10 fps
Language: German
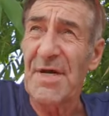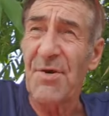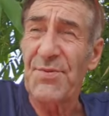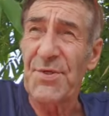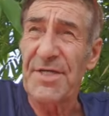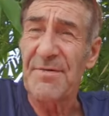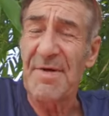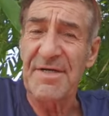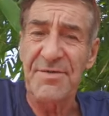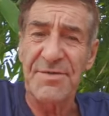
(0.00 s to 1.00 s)
Auch von
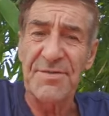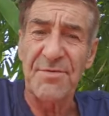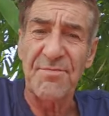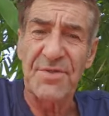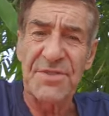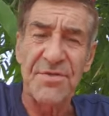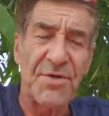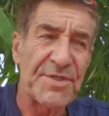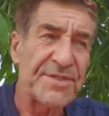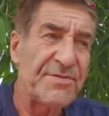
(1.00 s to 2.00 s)
jemandem und so, muss einen
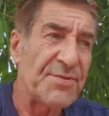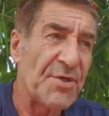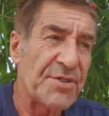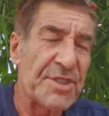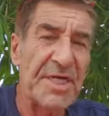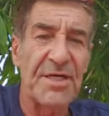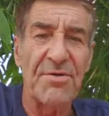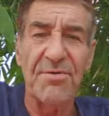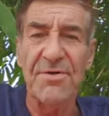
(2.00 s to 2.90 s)
Kostenvoranschläge